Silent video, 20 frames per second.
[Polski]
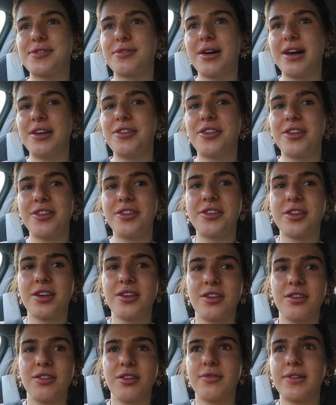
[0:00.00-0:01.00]
Słuchajcie,
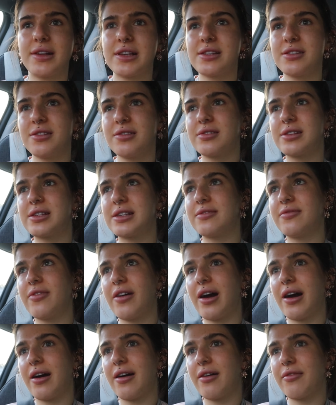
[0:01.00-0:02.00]
dzisiaj się do Was nie
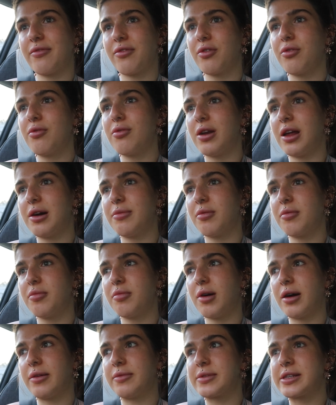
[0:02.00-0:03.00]
odzywałam w ogóle, bo
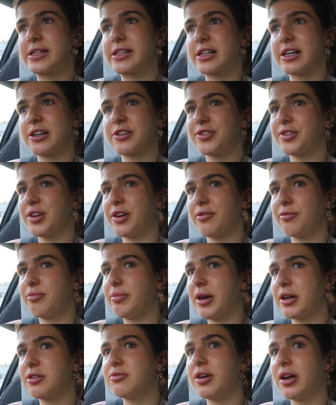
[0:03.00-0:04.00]
byłam strasznie w
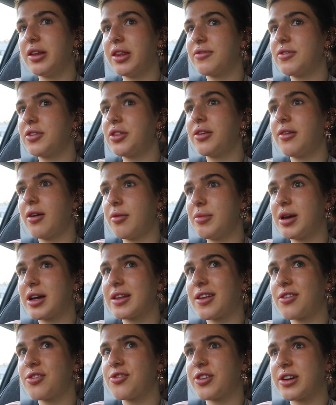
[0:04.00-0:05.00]
biegu, ja nawet nie wiem, jak
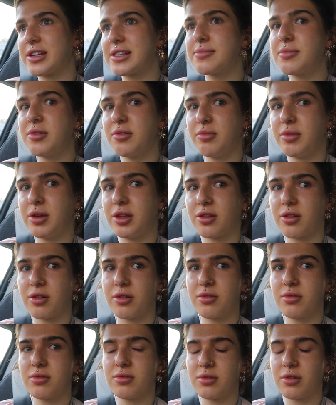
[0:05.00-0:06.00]
ten czas mi
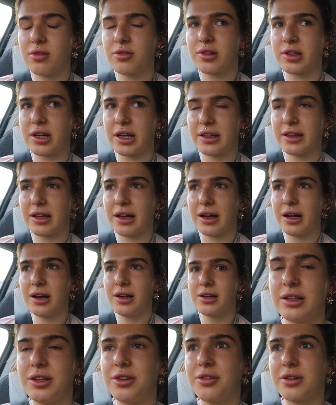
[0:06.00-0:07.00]
minął od rana,
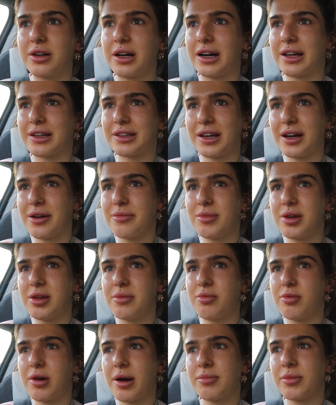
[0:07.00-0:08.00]
nie ogarniam i
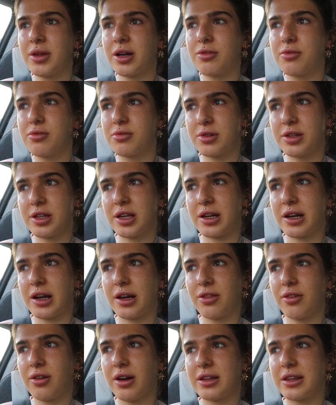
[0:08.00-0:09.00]
byłam na kursie
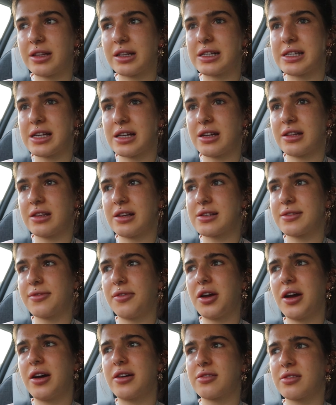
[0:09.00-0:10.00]
rano, a teraz jadę na
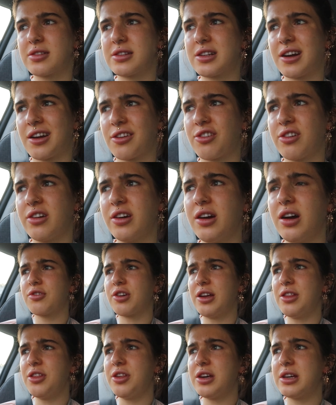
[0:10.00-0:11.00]
swój aerostretching.
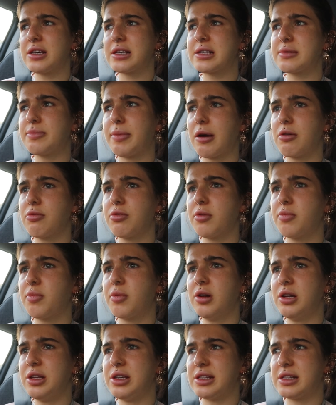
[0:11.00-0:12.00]
Wszędzie jest pełno
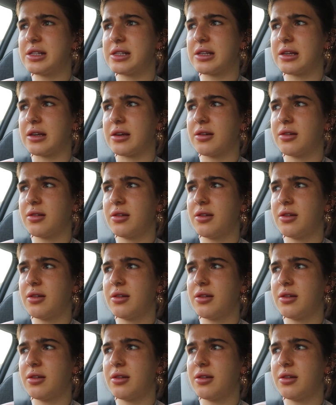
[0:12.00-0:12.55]
policji